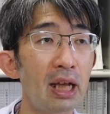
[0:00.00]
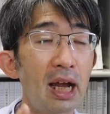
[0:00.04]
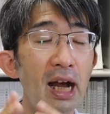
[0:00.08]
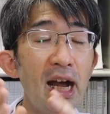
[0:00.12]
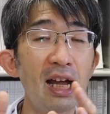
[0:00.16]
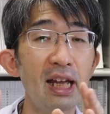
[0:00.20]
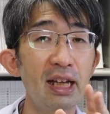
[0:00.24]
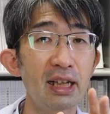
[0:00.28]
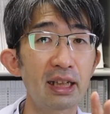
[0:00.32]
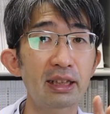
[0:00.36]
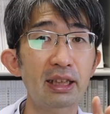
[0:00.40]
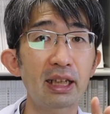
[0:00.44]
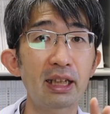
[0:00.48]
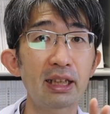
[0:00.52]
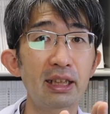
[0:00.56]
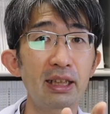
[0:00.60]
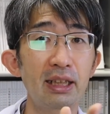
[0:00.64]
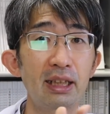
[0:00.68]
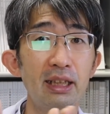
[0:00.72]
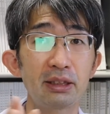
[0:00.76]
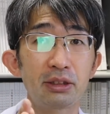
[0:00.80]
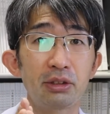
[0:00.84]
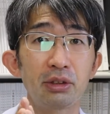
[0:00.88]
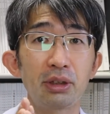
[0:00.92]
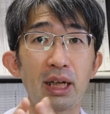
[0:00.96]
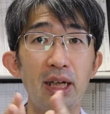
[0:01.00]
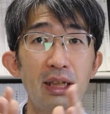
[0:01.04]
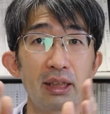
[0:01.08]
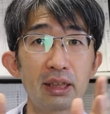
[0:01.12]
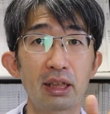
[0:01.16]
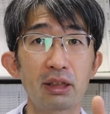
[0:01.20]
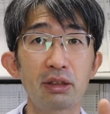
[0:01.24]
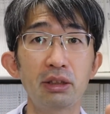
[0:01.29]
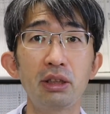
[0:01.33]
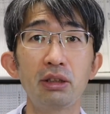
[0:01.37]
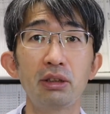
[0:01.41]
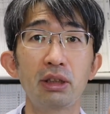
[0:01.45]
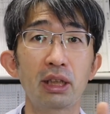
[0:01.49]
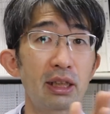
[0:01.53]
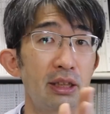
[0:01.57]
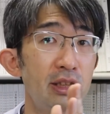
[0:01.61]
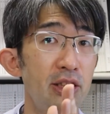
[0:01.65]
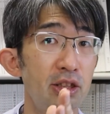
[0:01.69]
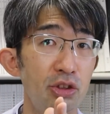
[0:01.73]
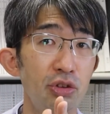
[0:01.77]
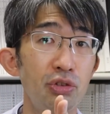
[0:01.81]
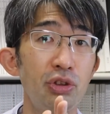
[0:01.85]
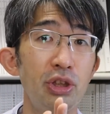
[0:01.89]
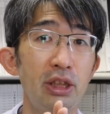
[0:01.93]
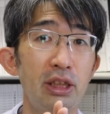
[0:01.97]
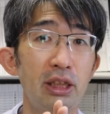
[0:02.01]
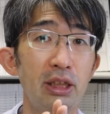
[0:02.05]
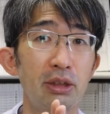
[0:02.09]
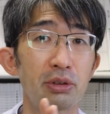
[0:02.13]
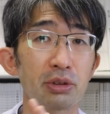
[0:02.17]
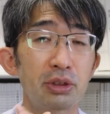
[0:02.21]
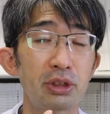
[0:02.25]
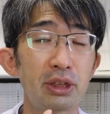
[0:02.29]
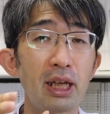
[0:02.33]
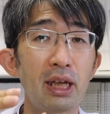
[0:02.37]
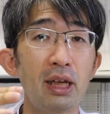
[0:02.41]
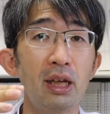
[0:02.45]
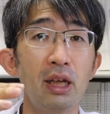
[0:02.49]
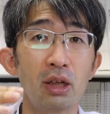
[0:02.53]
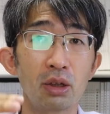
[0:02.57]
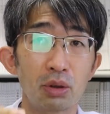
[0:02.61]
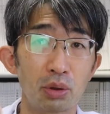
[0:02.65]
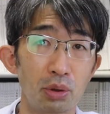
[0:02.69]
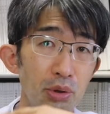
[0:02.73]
亜鉛が足りてない人が100人の中20人いたとして、